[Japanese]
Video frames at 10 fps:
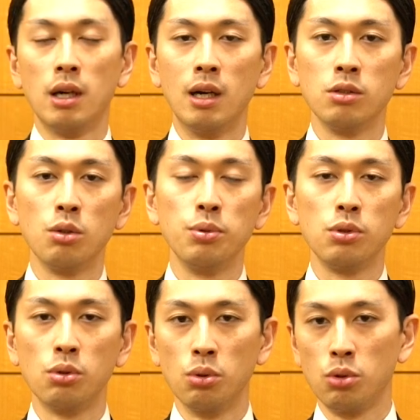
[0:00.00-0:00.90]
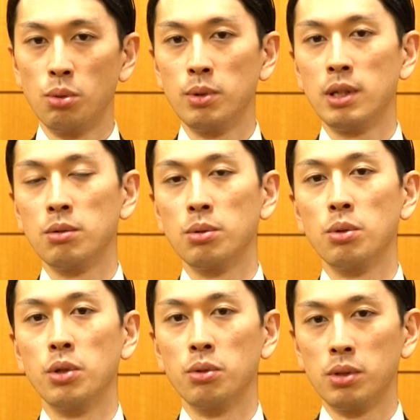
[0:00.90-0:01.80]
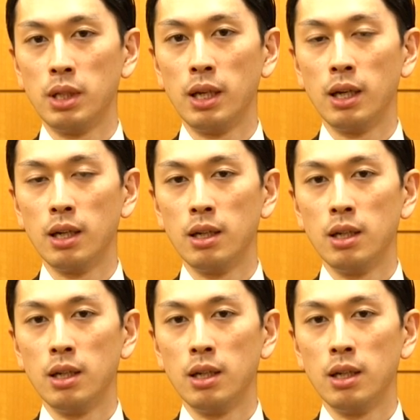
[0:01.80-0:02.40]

アウトプットを伴うことによって